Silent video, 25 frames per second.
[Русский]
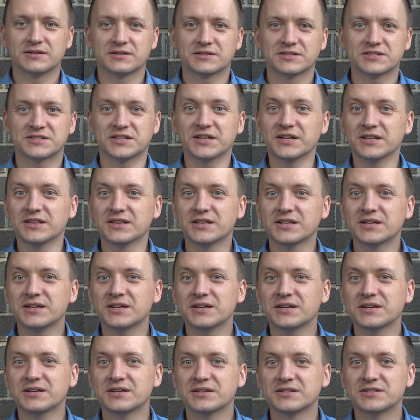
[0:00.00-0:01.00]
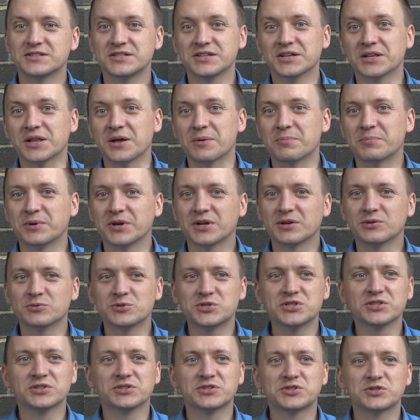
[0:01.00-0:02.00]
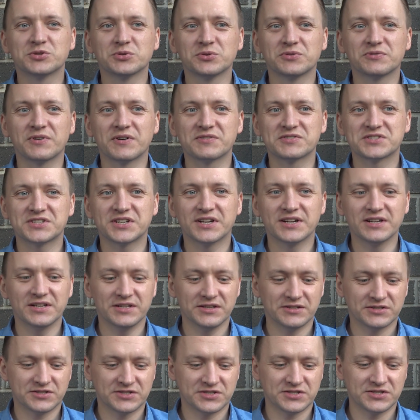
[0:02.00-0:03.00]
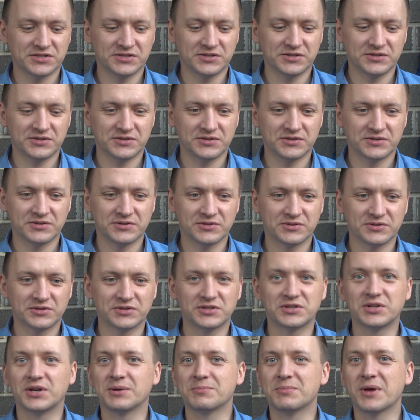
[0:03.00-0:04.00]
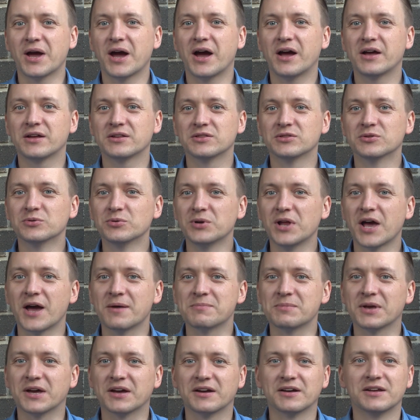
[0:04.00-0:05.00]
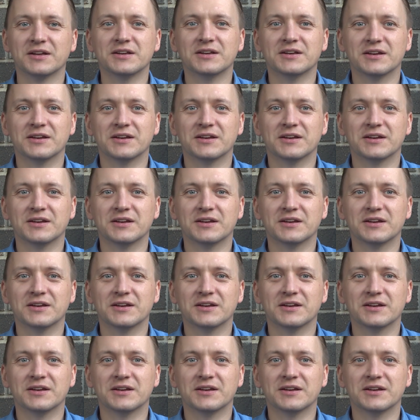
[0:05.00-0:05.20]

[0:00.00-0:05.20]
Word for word: Странное дело приключилось тут в Австралии с тремя нулями.